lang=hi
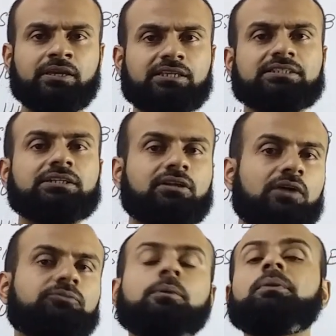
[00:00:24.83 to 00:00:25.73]
इसका
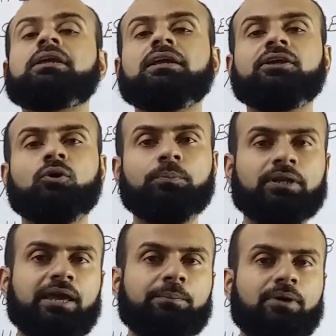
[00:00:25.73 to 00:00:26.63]
ड्राफ्ट पब्लिक के लिए
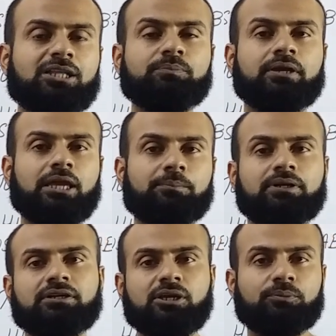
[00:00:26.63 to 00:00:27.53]
ओपन है बाद में
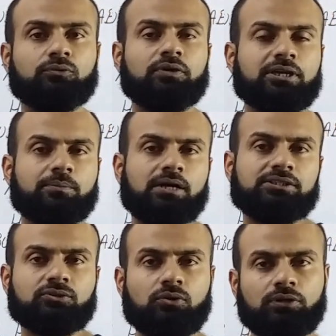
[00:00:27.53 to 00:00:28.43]
कैबिनेट की अप्रूवल के बाद
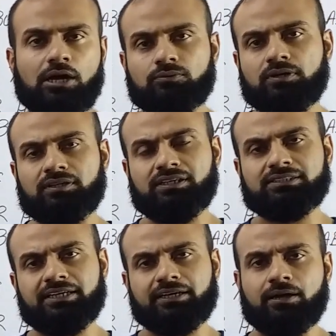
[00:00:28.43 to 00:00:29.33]
इसको लागू कर दिया
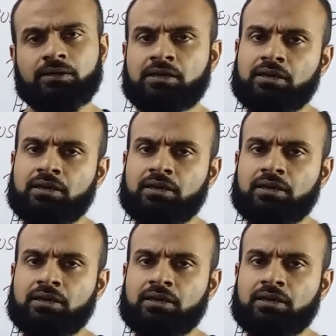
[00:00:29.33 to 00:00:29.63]
जाएगा